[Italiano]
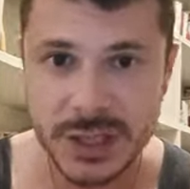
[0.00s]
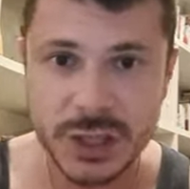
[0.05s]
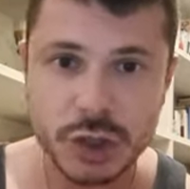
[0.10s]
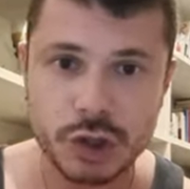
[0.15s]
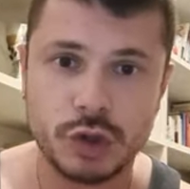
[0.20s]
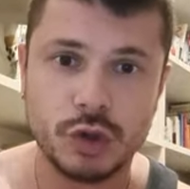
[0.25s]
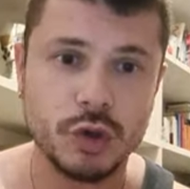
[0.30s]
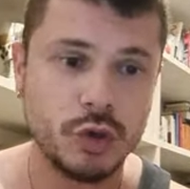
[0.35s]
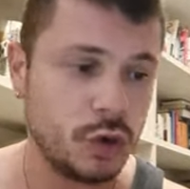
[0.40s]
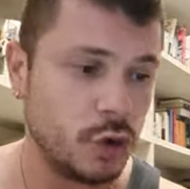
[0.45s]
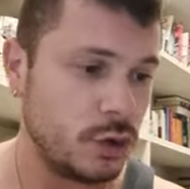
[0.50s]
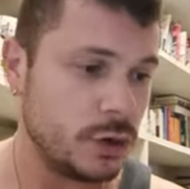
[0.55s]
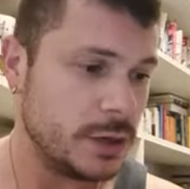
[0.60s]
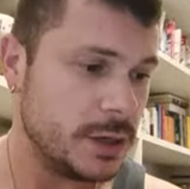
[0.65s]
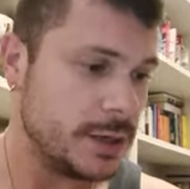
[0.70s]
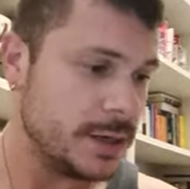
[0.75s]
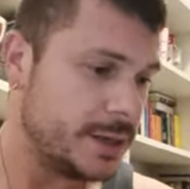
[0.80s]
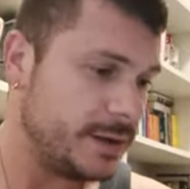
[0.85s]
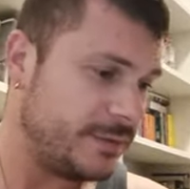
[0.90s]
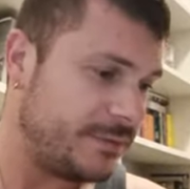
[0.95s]
sono
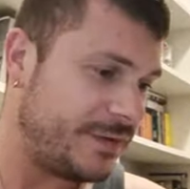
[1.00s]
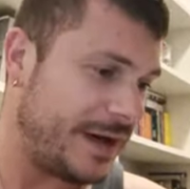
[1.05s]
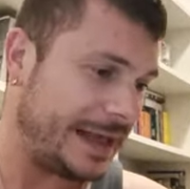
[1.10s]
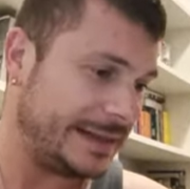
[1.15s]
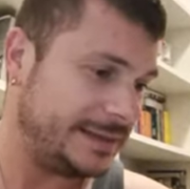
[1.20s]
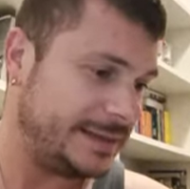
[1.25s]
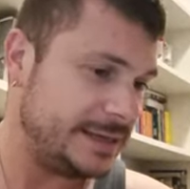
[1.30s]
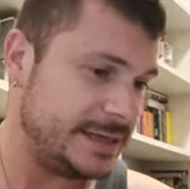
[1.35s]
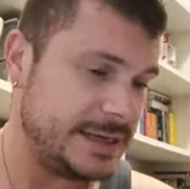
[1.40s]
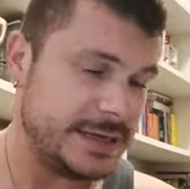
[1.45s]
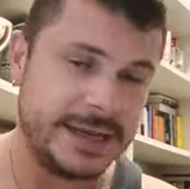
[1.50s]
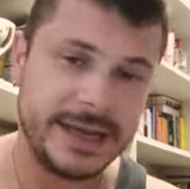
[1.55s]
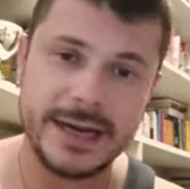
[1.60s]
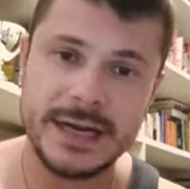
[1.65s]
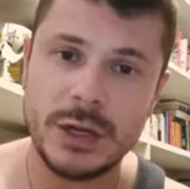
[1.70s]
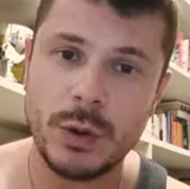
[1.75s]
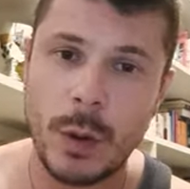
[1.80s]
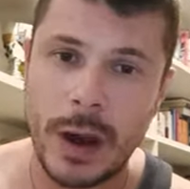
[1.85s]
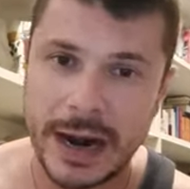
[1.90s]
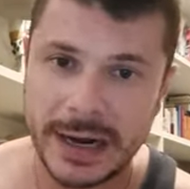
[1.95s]
fatti che
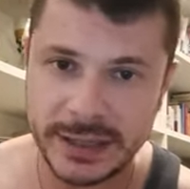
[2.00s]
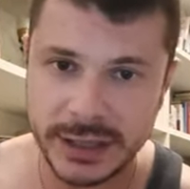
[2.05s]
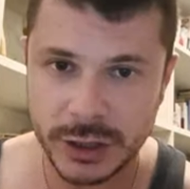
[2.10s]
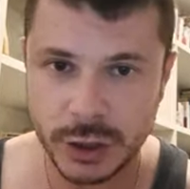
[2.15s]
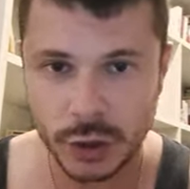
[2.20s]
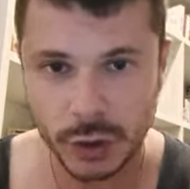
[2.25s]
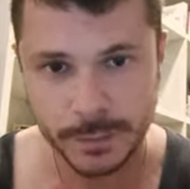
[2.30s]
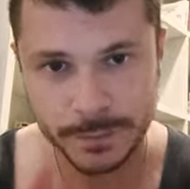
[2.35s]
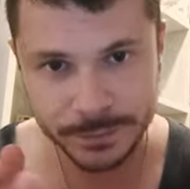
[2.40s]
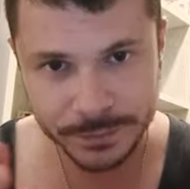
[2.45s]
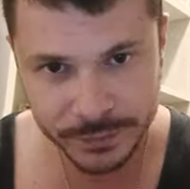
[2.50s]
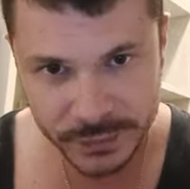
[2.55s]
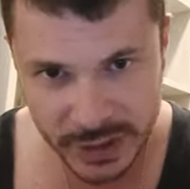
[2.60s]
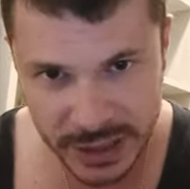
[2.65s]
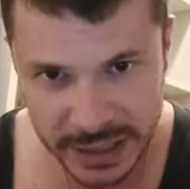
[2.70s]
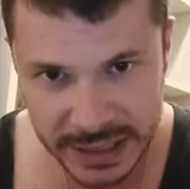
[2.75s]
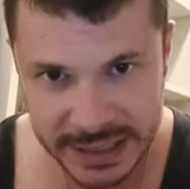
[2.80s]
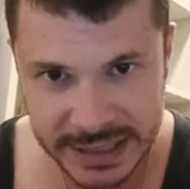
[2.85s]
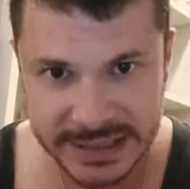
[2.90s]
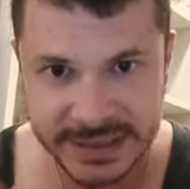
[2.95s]
riguardano
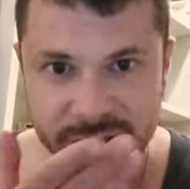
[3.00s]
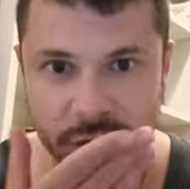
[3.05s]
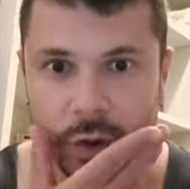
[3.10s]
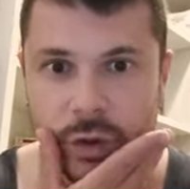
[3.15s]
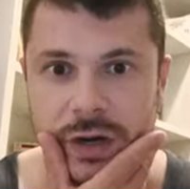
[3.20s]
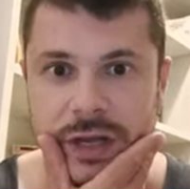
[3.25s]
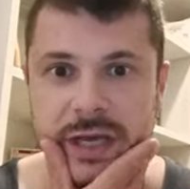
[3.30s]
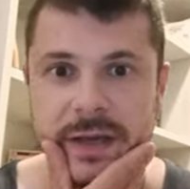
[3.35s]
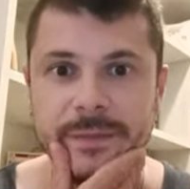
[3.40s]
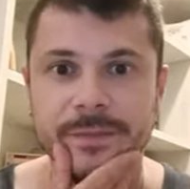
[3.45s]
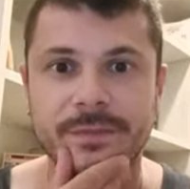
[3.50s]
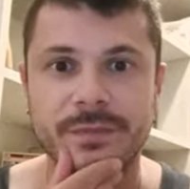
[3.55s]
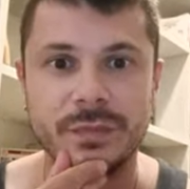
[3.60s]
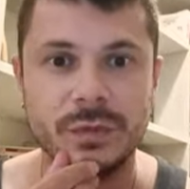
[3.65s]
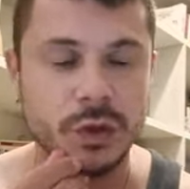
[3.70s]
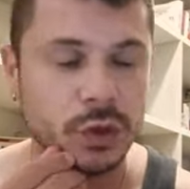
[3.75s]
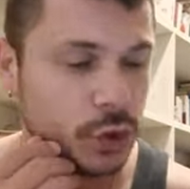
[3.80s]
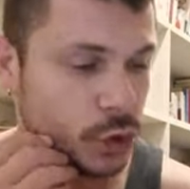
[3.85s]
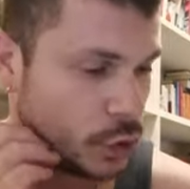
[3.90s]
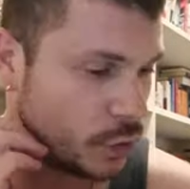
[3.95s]
le zone
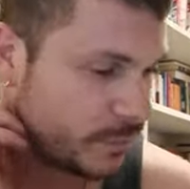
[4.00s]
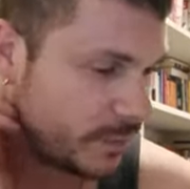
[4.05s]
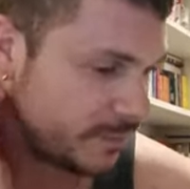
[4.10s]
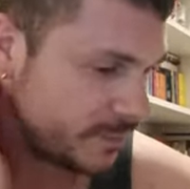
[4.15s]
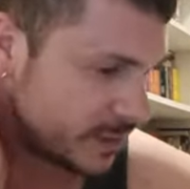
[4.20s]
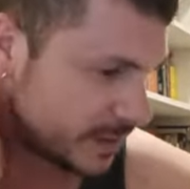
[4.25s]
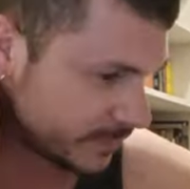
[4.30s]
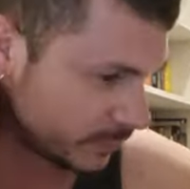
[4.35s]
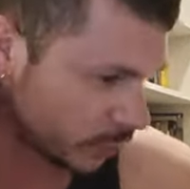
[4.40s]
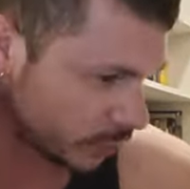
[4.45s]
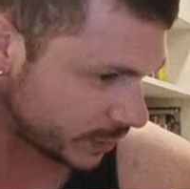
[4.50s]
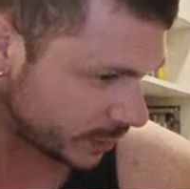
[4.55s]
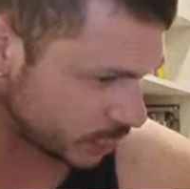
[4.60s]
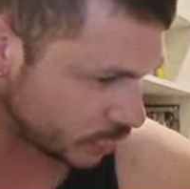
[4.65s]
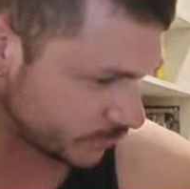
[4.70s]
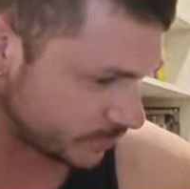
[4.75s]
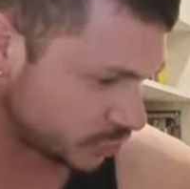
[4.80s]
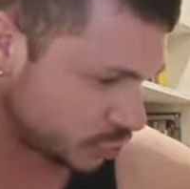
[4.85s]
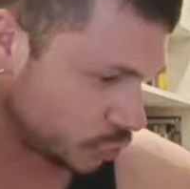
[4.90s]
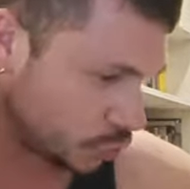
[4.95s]
dove vivo e
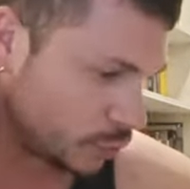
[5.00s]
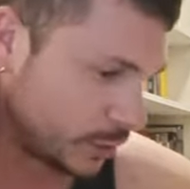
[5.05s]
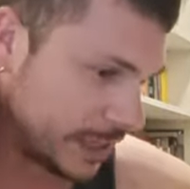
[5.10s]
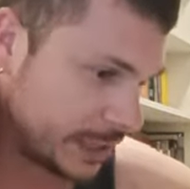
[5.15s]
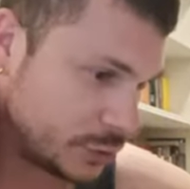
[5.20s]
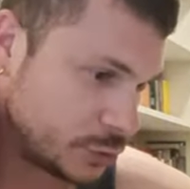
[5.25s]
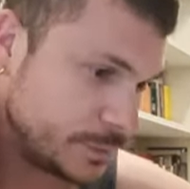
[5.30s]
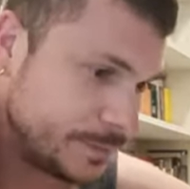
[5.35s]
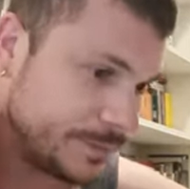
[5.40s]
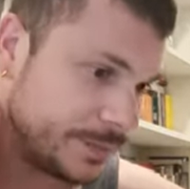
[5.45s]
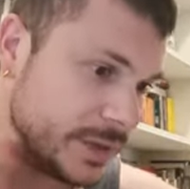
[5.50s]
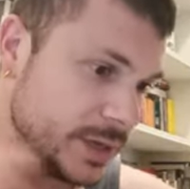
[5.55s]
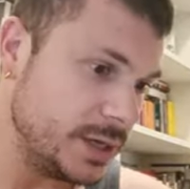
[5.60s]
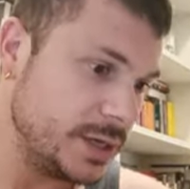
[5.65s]
dove sono nato.